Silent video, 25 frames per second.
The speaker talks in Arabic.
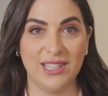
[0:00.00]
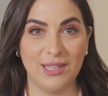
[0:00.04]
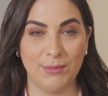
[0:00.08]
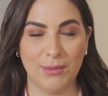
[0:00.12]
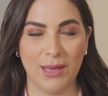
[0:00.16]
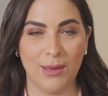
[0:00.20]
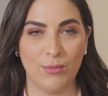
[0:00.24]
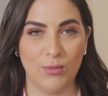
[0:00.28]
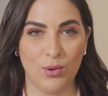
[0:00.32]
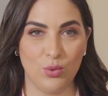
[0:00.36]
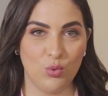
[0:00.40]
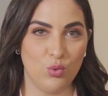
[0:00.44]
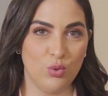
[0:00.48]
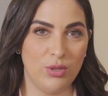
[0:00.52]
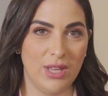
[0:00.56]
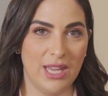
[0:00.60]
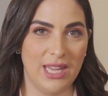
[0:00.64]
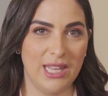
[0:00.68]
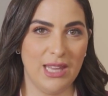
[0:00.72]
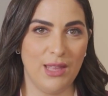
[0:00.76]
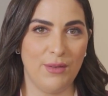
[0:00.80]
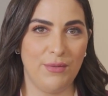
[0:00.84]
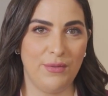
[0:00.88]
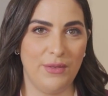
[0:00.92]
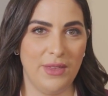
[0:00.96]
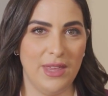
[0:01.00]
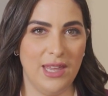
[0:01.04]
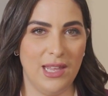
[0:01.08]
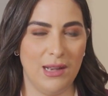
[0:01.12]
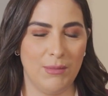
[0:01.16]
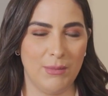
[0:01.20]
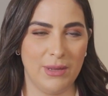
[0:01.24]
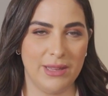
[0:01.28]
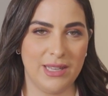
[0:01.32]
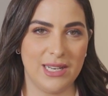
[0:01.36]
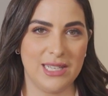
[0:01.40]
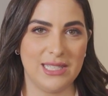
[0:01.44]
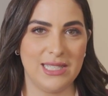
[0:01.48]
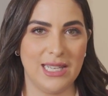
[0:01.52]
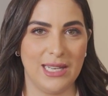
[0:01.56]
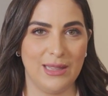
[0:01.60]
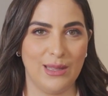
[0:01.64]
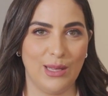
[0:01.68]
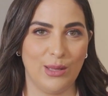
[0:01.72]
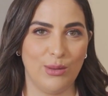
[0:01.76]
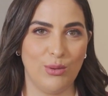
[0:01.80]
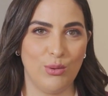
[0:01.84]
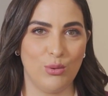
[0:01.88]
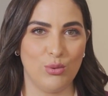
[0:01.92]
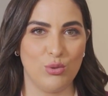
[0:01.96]
تبقى موجودة هنا في المدرسة
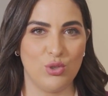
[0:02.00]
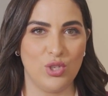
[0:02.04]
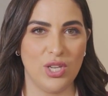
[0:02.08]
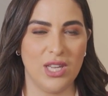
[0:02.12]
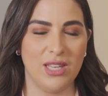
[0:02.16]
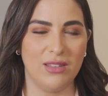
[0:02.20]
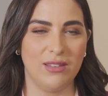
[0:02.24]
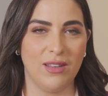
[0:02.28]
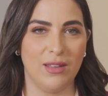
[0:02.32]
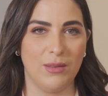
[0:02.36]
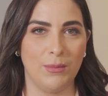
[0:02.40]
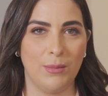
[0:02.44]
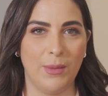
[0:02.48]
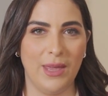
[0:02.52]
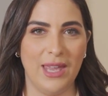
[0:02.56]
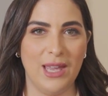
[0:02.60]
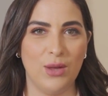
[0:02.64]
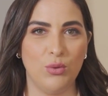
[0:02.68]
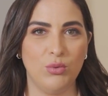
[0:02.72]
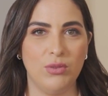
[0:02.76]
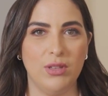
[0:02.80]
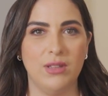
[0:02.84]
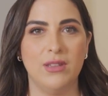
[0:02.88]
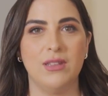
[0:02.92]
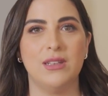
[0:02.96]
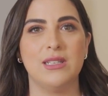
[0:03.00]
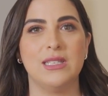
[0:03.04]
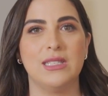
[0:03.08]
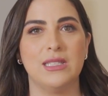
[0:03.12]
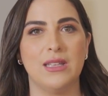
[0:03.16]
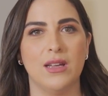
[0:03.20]
التكنولوجية التطبيقية وتدرس